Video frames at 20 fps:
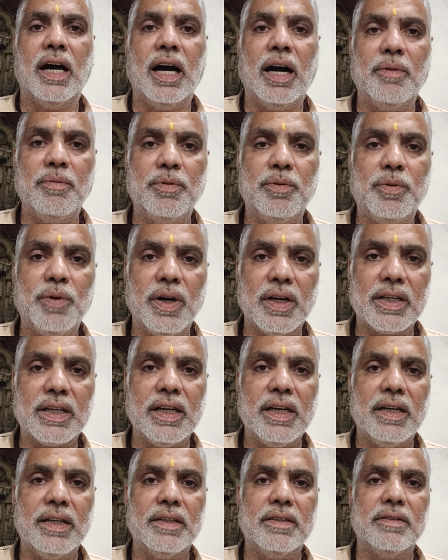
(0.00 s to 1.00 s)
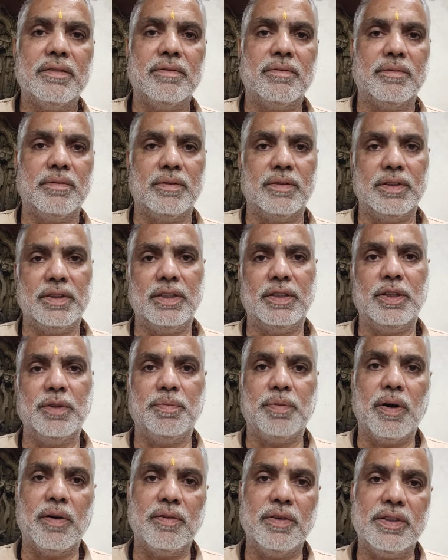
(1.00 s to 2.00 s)
अब हुआ क्या ये
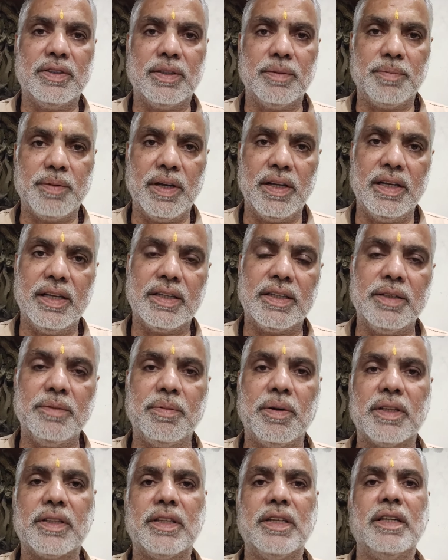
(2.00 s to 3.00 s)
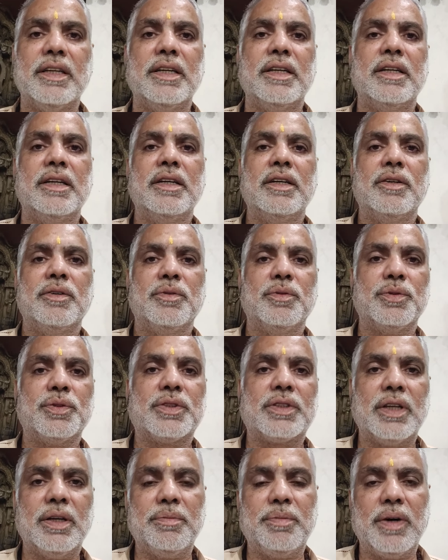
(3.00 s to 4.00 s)
दीपावली से पहले की बातें हैं
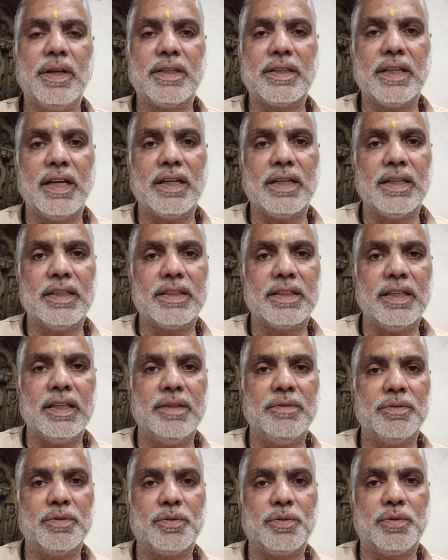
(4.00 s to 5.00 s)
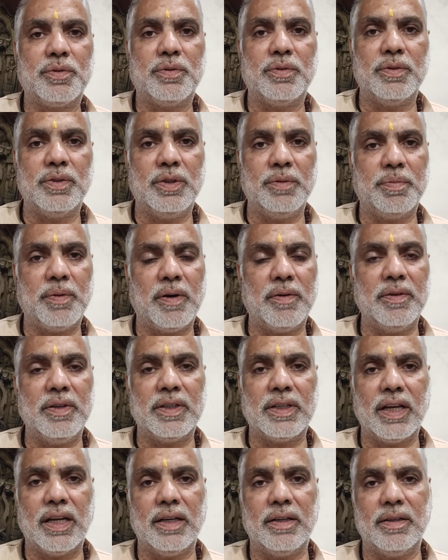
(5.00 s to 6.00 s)
उसके बाद क्या कहते हैं वो
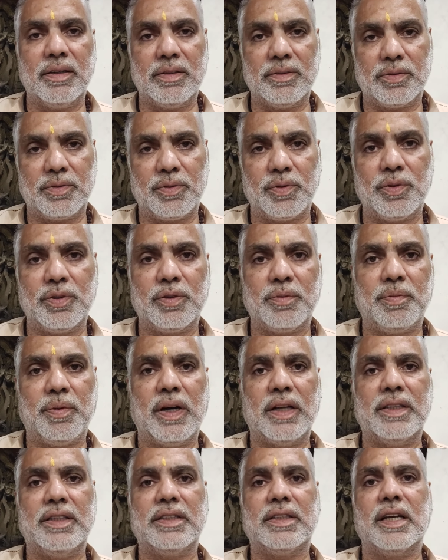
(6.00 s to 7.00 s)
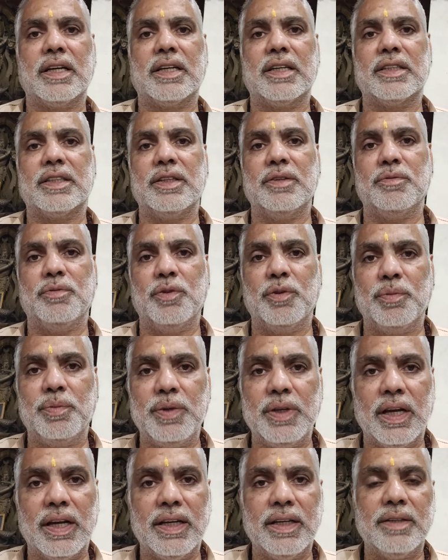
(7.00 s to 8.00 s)
दीपावली के तुरंत बाद ही क्या कहते हैं वो
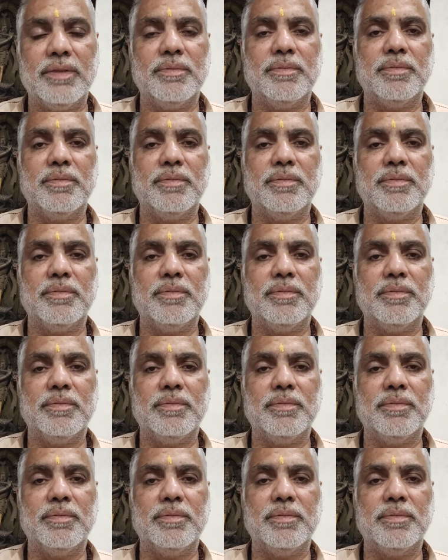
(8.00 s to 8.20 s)
भी आए